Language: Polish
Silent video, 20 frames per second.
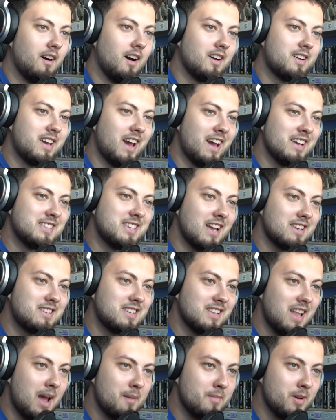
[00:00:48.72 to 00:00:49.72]
Okej, okay,
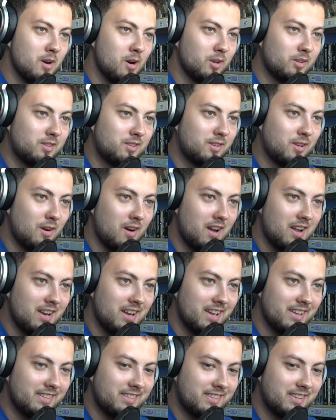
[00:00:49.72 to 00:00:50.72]
zaczynamy od
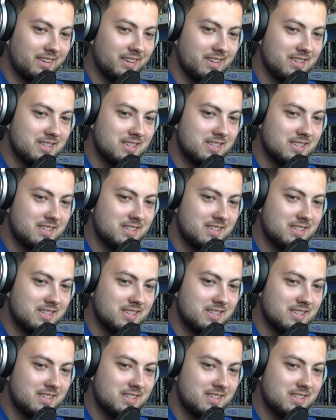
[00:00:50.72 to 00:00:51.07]
toalety